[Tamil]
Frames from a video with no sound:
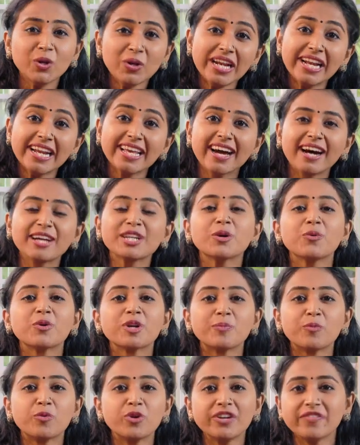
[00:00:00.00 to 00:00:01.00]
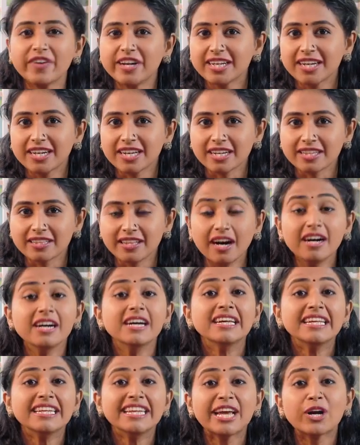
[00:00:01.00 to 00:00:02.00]
நடுநிலையான ஒரு முடிவு எடுக்கிறது
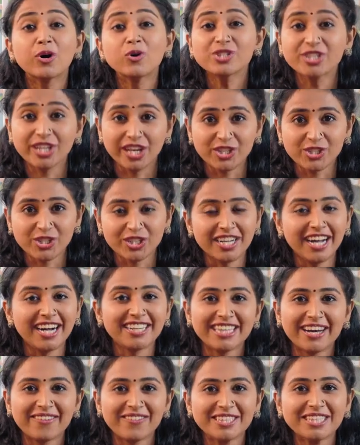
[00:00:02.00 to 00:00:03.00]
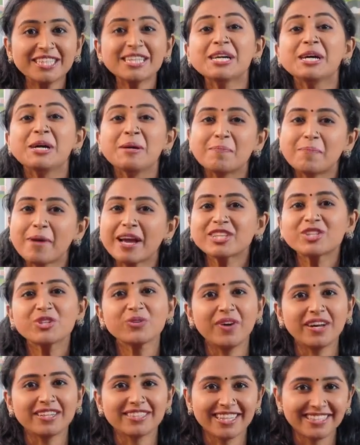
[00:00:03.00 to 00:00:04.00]
தான் நெகோசியேஷன் அதாவது
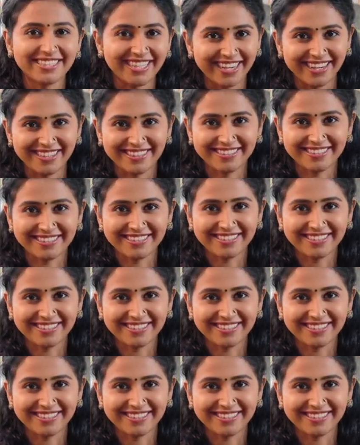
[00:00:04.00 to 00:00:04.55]
பேச்சுவார்த்தை திறன்